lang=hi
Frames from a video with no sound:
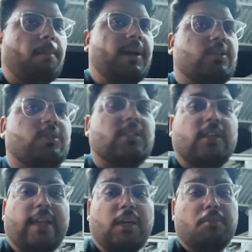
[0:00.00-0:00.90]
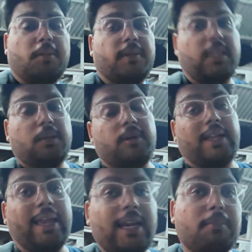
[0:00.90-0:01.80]
मैंने सोचा चलो एक नंबर पे जाते हैं बट
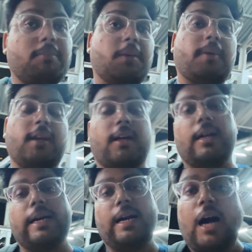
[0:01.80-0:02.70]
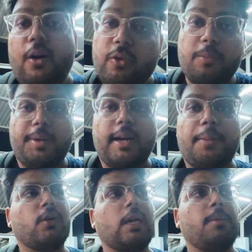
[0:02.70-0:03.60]
एक नंबर पे ना काफ़ी भीड़
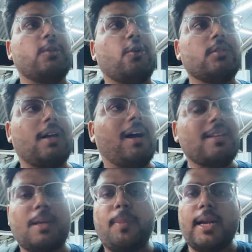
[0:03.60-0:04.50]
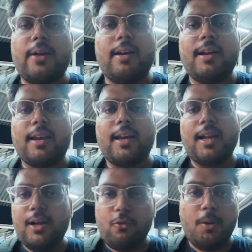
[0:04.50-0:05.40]
है क्योंकि अभी जो सहरसा पटना वाली ट्रेन है
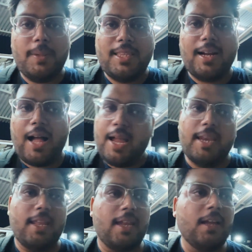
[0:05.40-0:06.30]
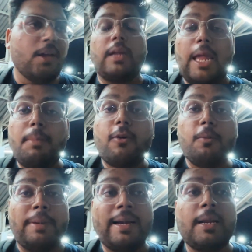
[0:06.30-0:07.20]
ना वो अभी तक आई नहीं है एक बार वो
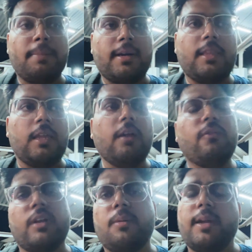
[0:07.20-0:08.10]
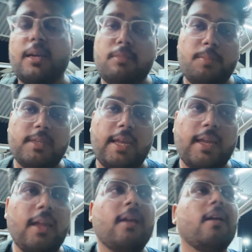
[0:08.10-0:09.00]
भीड़ निपटती है फिर हम एक नंबर पे
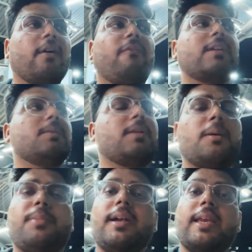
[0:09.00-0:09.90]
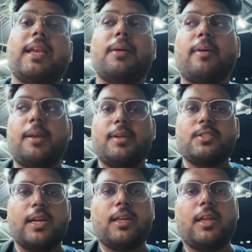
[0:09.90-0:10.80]
जाएंगे वैसे मैंने अपने ट्रेन के बारे में
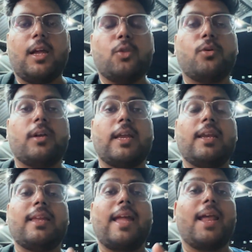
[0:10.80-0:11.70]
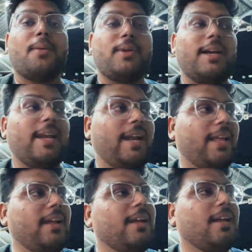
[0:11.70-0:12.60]
चेक किया तो ट्रेन 11 मिनट लेट
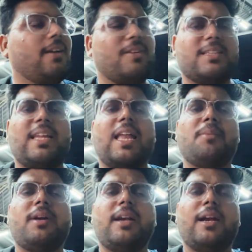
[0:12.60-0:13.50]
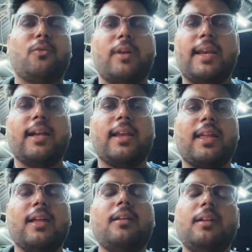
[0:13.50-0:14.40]
है वैसे ग्यारह मिनट लेट कोई लेट नहीं
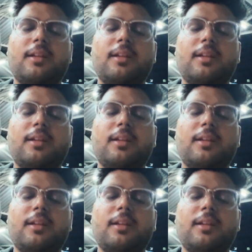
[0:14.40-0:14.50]
है